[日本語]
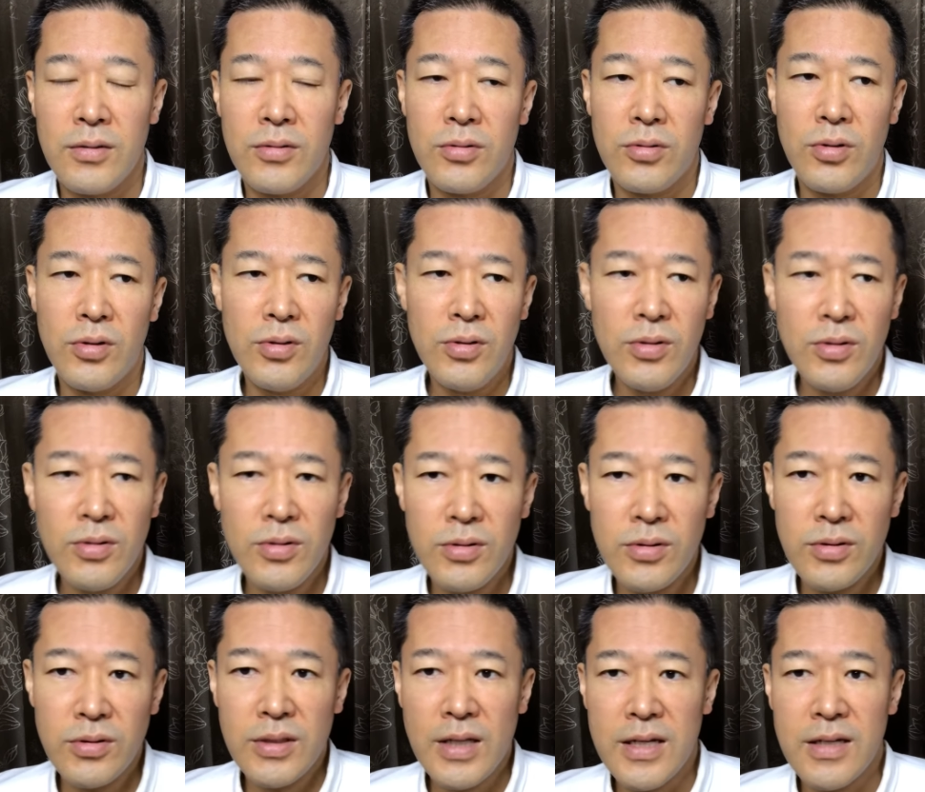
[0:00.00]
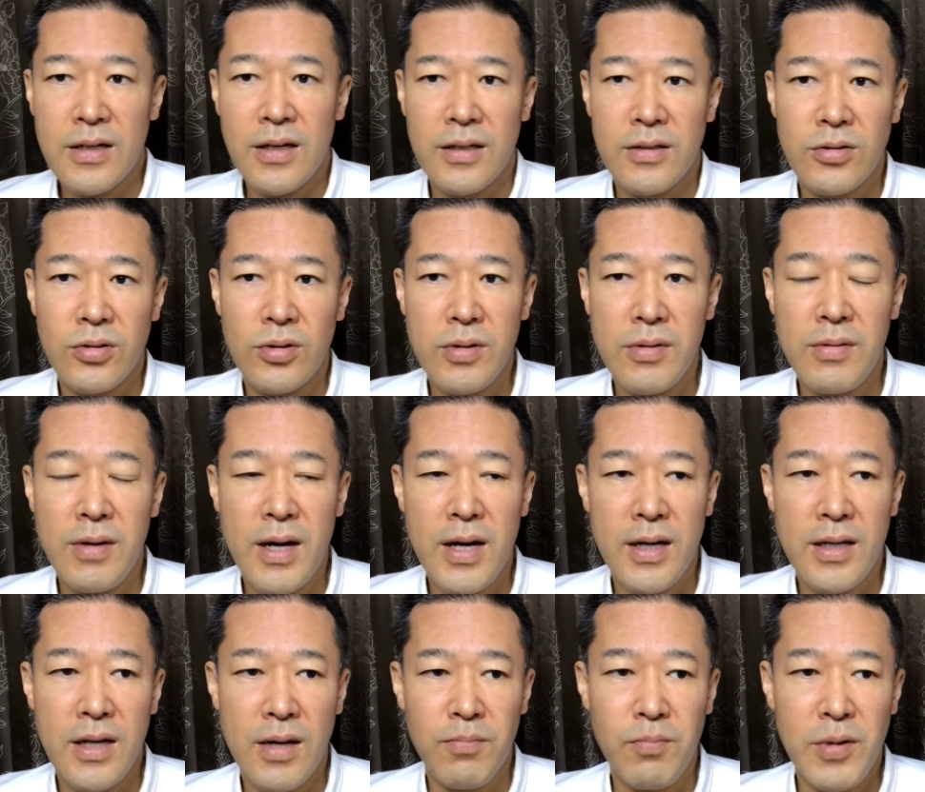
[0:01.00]
どう言ったらいいかそれ
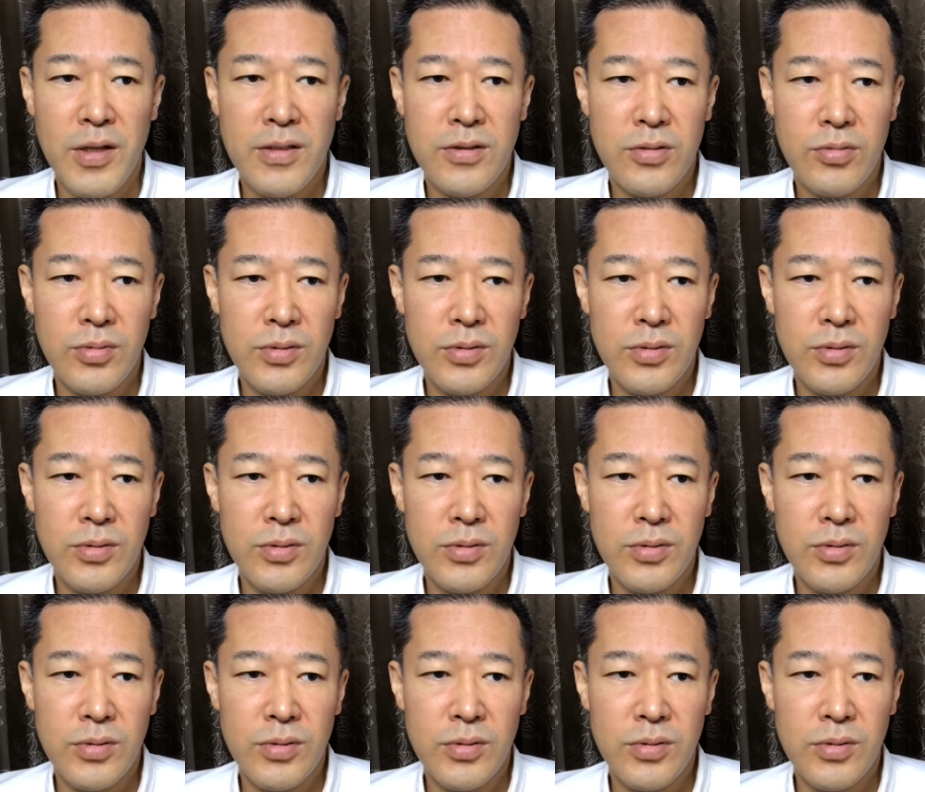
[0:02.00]
はやっぱり自